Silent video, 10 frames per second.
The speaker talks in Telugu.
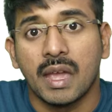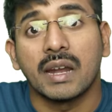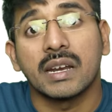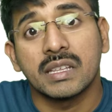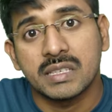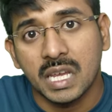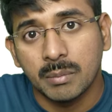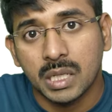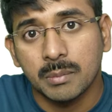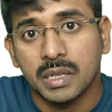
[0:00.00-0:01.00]
అండ్ అట్ ద
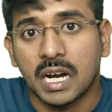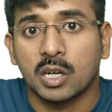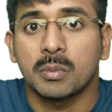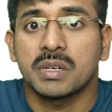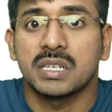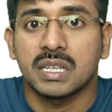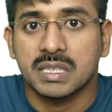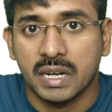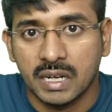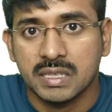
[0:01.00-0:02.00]
సేమ్ టైం మీరు ఆటోమేషన్
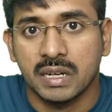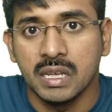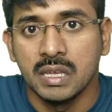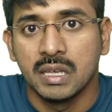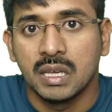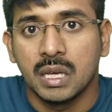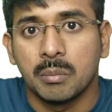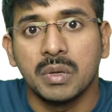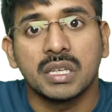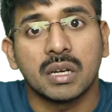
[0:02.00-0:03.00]
టెస్టర్ అయినా సరే
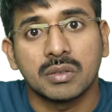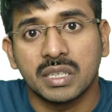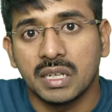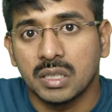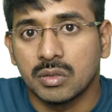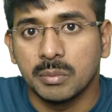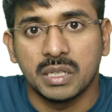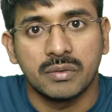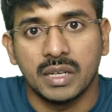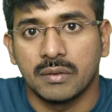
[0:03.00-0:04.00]
మీకు ఇది అవసరం లేదు అని
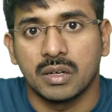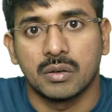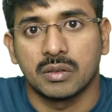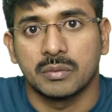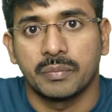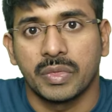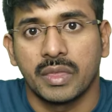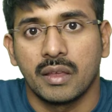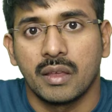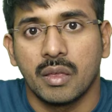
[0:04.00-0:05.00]
మీరు ఫీల్ అవ్వకూడదు
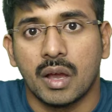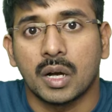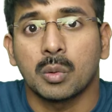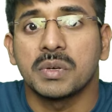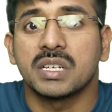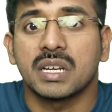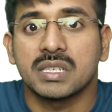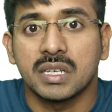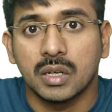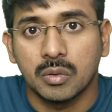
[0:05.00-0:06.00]
ఆటోమేషన్
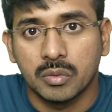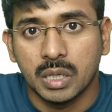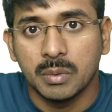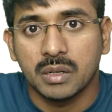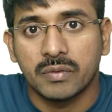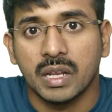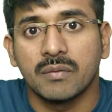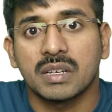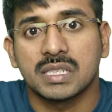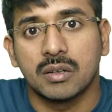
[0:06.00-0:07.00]
టెస్టింగ్లో కూడా మీరు
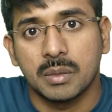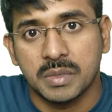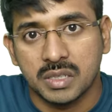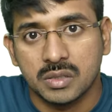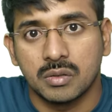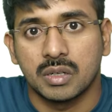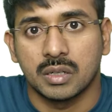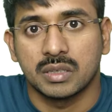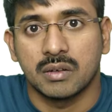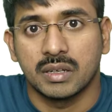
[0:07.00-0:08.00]
ఫ్రేమ్వర్క్స్ డెవలప్ చేస్తూ
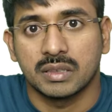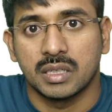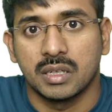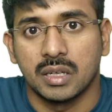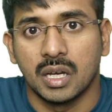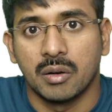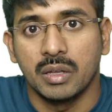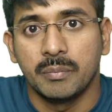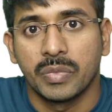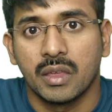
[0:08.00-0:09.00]
ఉంటారు తర్వాత
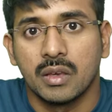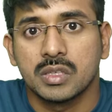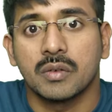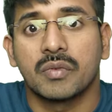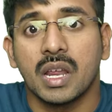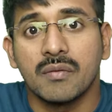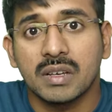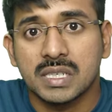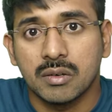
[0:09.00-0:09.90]
అవునా సో ఫ్రేమ్వర్క్స్